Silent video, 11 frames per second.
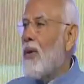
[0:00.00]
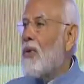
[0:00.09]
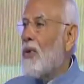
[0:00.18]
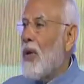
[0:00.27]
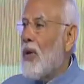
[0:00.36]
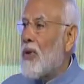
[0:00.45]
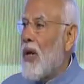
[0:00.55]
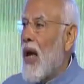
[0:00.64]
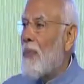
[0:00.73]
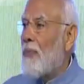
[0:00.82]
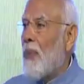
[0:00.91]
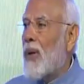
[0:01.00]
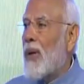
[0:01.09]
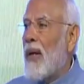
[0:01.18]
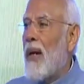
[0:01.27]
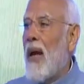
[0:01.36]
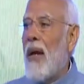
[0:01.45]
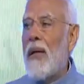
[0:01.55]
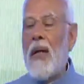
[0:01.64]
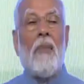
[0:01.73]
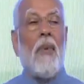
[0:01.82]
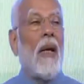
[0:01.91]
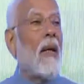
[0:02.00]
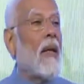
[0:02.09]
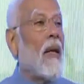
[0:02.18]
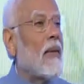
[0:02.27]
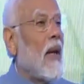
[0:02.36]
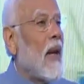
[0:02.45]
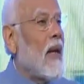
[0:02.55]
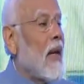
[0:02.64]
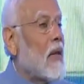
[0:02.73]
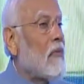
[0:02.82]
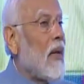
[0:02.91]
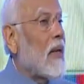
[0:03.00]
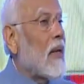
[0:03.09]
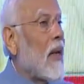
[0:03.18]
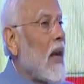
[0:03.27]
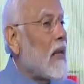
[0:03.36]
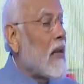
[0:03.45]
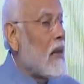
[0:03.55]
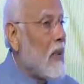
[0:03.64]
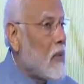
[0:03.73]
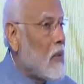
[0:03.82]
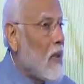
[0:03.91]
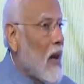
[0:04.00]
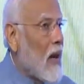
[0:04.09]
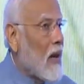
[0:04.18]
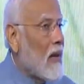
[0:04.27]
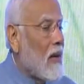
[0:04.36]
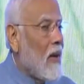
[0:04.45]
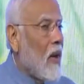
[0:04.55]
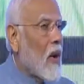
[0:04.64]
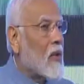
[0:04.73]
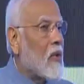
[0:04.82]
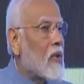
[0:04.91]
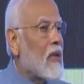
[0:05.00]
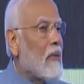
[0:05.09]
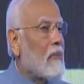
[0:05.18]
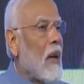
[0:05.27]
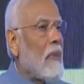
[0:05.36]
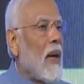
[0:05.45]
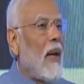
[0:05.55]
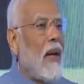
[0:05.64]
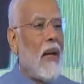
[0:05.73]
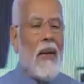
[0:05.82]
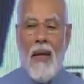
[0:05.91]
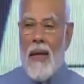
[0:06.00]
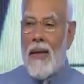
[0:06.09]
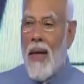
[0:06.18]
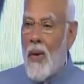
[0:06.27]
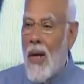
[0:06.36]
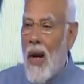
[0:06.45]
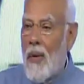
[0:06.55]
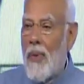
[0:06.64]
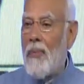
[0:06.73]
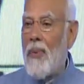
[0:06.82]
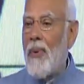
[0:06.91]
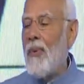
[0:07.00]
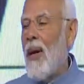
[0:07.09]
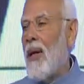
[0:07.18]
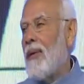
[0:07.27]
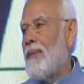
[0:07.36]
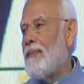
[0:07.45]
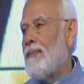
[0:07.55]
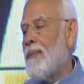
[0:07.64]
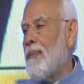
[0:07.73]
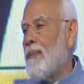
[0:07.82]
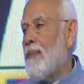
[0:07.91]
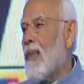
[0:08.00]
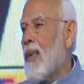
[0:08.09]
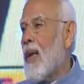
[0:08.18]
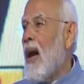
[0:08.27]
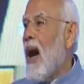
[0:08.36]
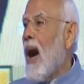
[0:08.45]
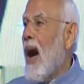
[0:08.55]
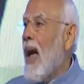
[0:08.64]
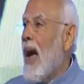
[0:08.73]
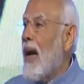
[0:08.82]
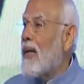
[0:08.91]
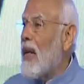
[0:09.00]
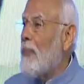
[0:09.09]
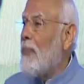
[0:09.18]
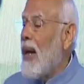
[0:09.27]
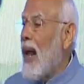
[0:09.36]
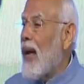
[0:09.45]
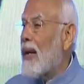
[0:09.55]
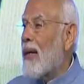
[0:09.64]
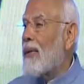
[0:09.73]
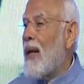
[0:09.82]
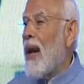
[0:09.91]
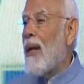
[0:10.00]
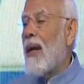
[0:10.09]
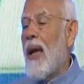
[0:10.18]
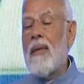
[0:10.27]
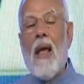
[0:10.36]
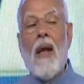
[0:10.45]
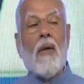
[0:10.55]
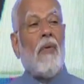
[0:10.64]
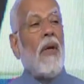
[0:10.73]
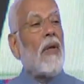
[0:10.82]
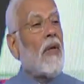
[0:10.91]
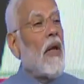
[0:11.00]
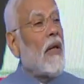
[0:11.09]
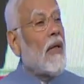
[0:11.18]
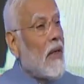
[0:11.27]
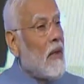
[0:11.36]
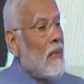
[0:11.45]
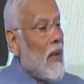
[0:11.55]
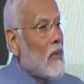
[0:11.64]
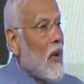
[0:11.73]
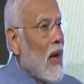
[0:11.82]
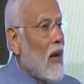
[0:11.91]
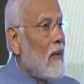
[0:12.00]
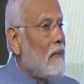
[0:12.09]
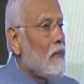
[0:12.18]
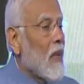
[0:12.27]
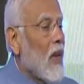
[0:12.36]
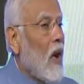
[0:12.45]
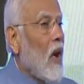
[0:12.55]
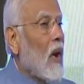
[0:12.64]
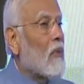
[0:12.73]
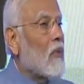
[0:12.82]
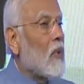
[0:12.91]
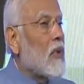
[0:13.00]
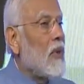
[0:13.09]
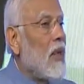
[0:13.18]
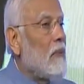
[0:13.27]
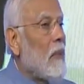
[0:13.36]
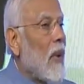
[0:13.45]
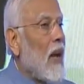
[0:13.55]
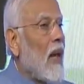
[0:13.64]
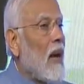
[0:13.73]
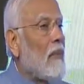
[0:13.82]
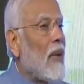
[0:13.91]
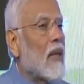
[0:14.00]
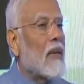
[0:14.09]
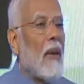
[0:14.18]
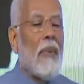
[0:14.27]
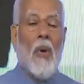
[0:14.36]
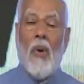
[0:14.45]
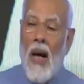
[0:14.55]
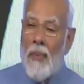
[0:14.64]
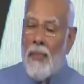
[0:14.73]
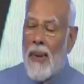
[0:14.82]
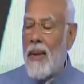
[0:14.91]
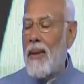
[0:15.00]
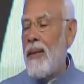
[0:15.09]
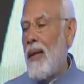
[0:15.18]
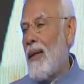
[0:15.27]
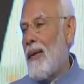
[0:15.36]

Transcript: ত্রিচি এয়ারপোর্টের নতুন টার্মিনালের শিলান্যাস দু হাজার উনিশে হয়েছিল আর কয়েক সপ্তাহ আগে তার উদ্বোধনও হয়ে গেছে আইআইটি ভিলাইয়ের শিলান্যাস দু হাজার আঠেরো সালে হয়েছে আর কয়েকদিন আগে আমরা তারও উদ্বোধন করে দিয়েছি